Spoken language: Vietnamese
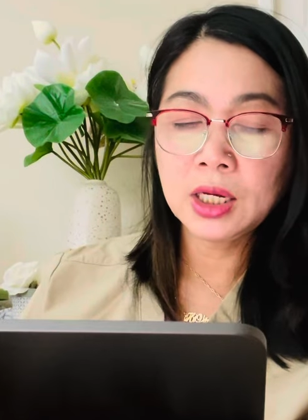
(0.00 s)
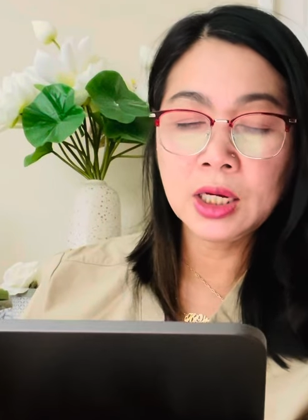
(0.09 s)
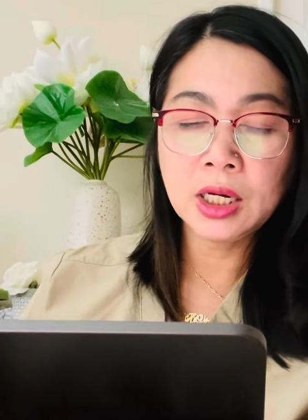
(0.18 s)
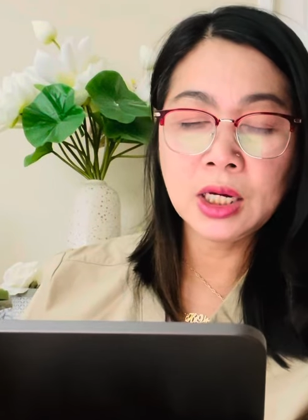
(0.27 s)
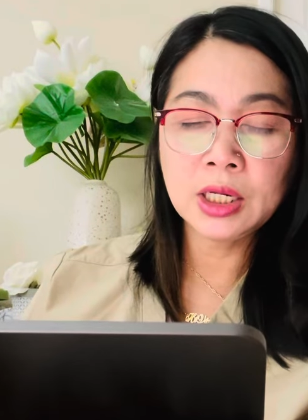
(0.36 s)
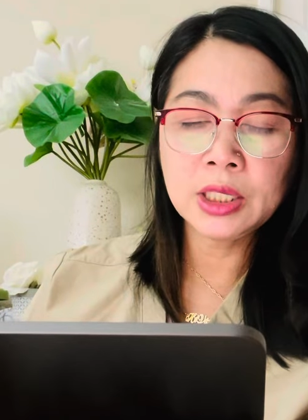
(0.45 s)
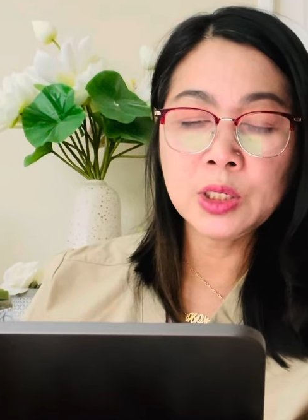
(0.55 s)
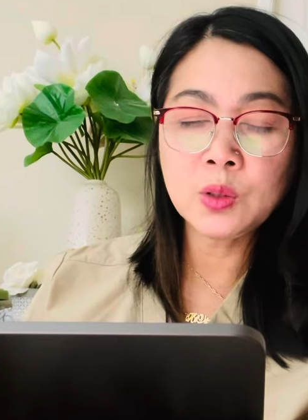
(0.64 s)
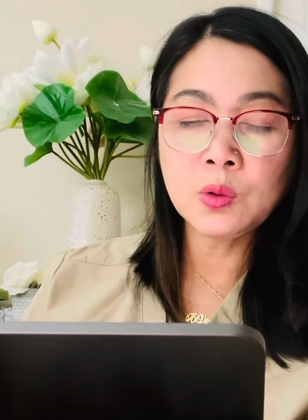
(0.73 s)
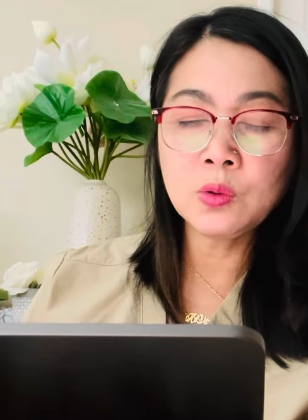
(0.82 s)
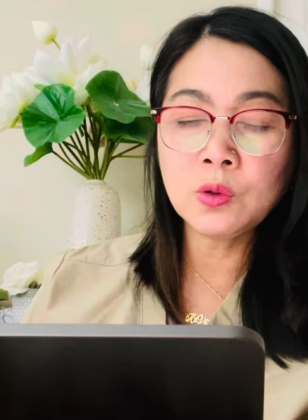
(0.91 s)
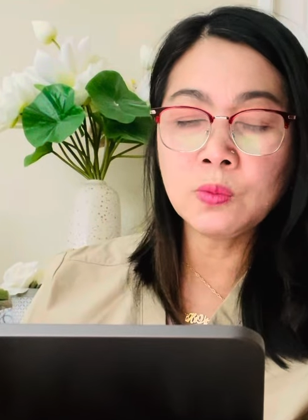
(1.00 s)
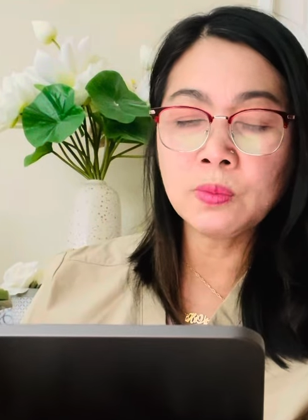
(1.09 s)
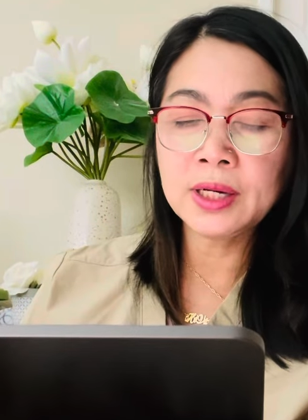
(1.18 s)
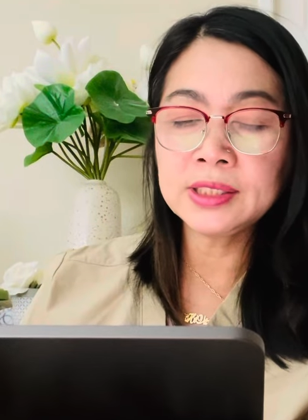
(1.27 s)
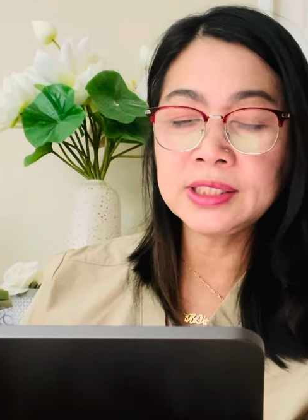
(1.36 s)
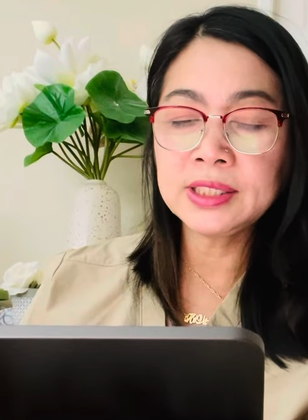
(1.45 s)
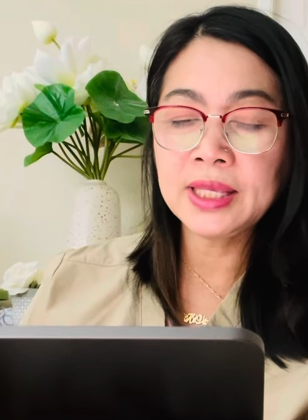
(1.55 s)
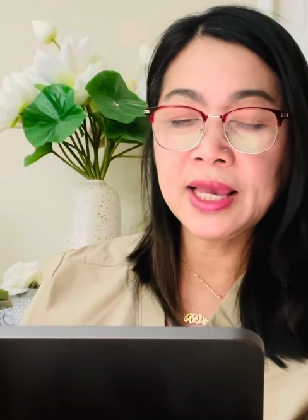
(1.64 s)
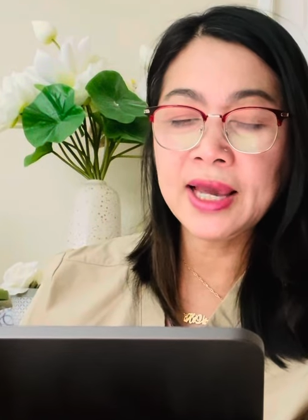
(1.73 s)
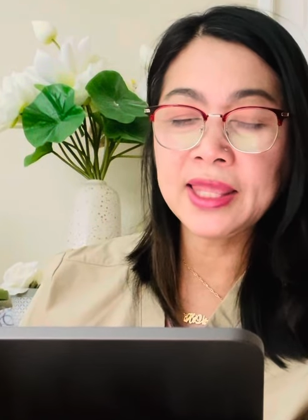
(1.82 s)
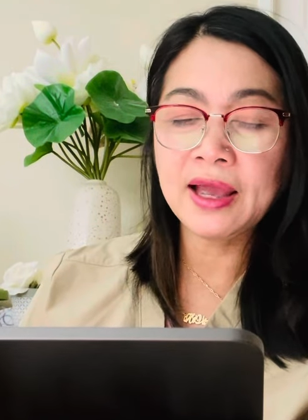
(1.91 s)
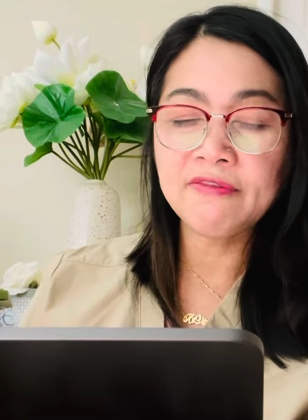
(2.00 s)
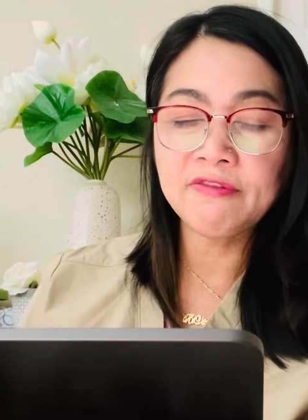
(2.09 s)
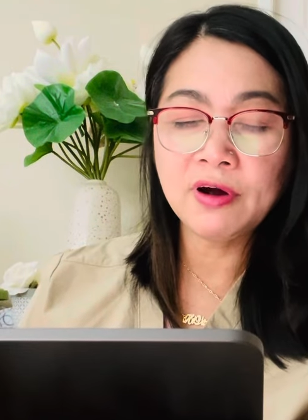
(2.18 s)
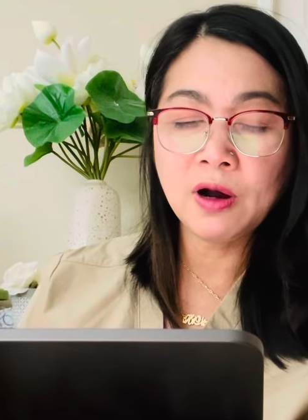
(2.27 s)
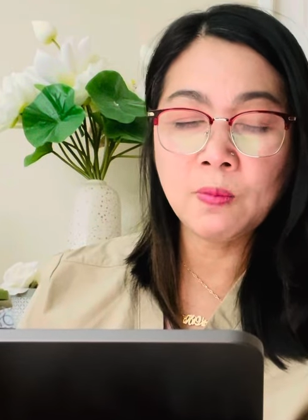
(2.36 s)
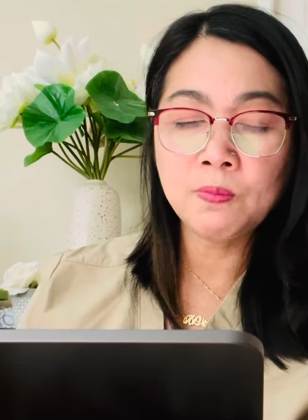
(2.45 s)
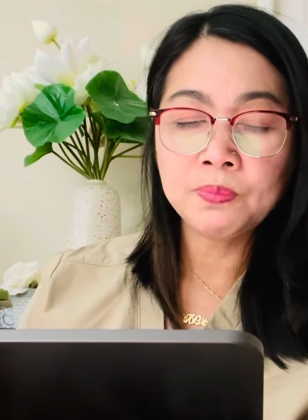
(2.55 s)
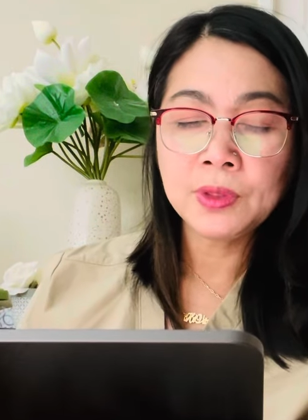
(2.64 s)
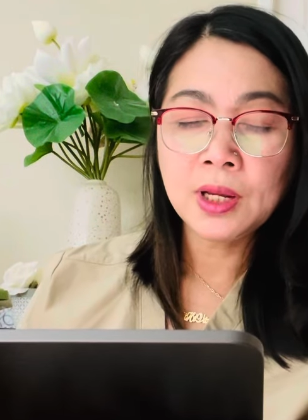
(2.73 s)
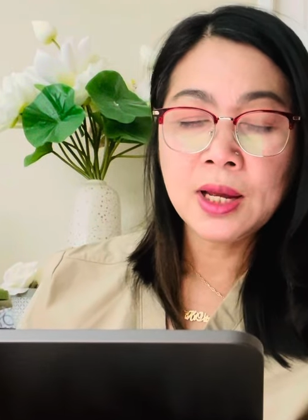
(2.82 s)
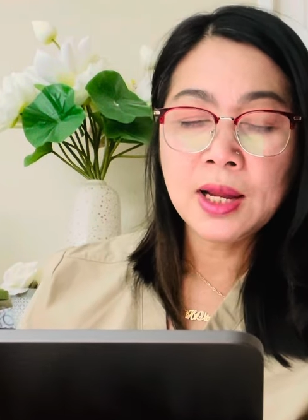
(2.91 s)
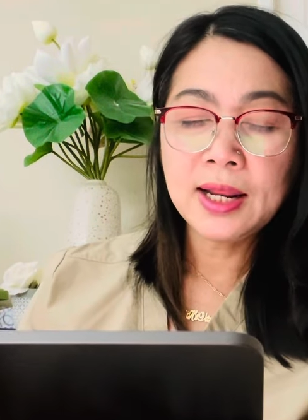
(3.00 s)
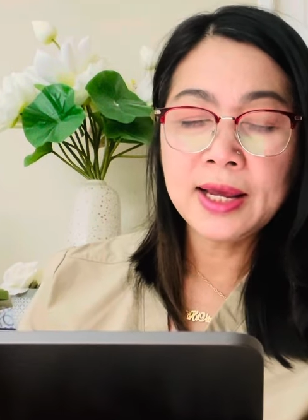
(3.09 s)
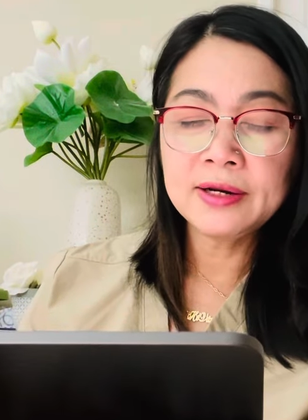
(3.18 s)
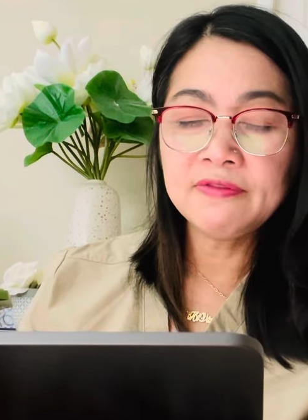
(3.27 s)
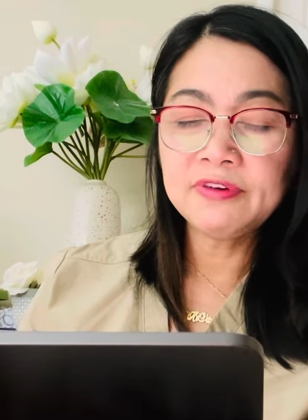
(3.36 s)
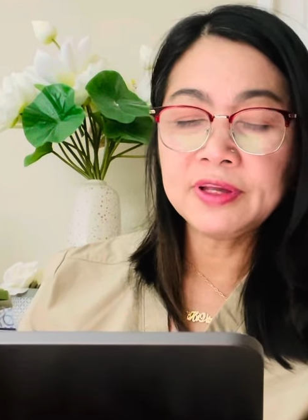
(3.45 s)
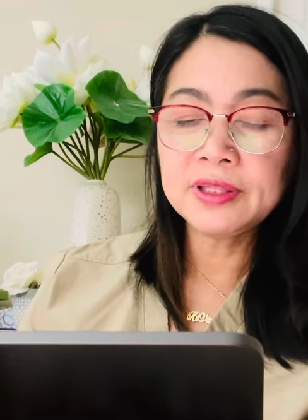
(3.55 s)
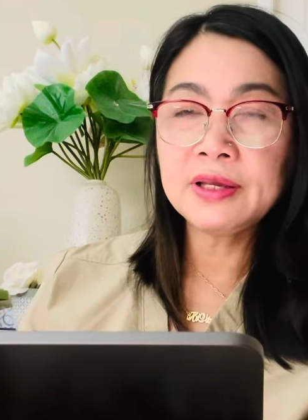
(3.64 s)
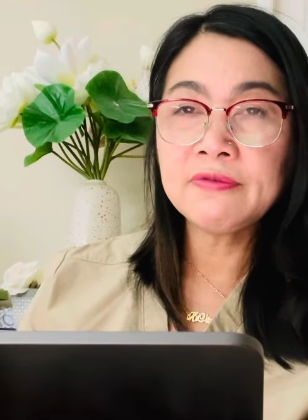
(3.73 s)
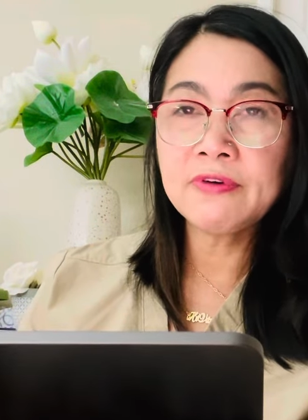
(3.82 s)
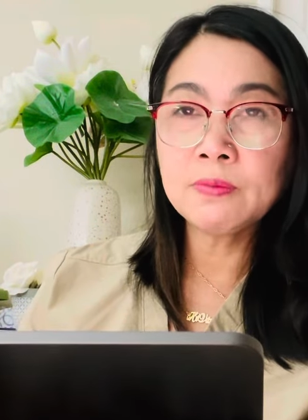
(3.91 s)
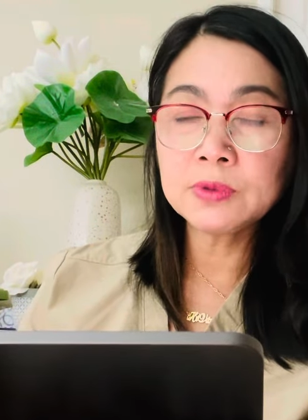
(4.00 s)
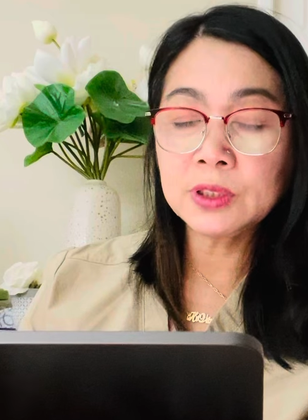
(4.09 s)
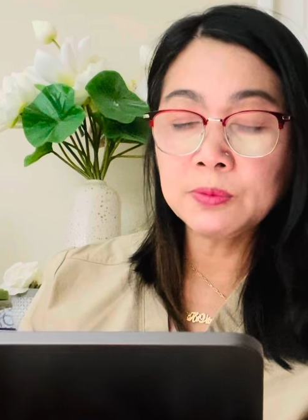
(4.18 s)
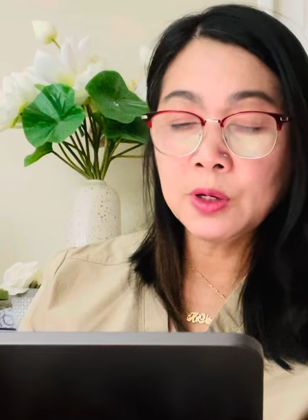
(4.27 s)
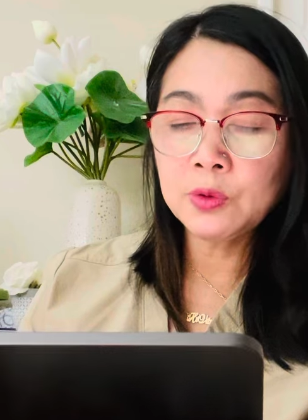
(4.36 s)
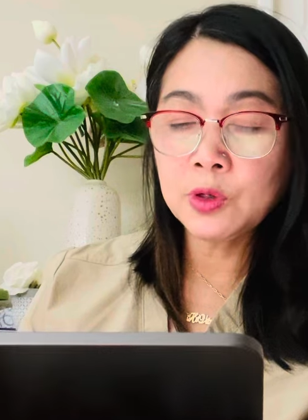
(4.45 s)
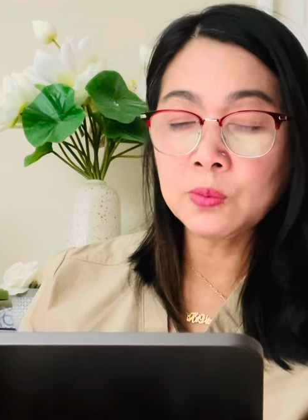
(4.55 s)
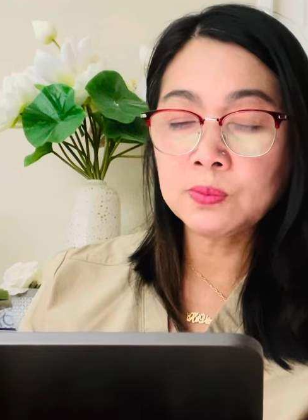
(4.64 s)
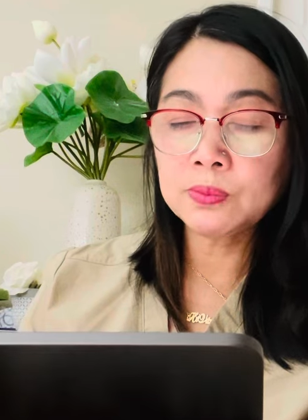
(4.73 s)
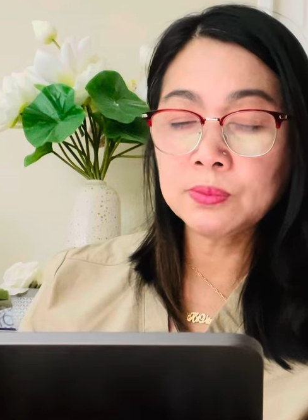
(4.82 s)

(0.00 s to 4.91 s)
à, nghiên cứu cùng các chuyên gia nhà khoa học là đơn vị tiên phong trong giáo dục,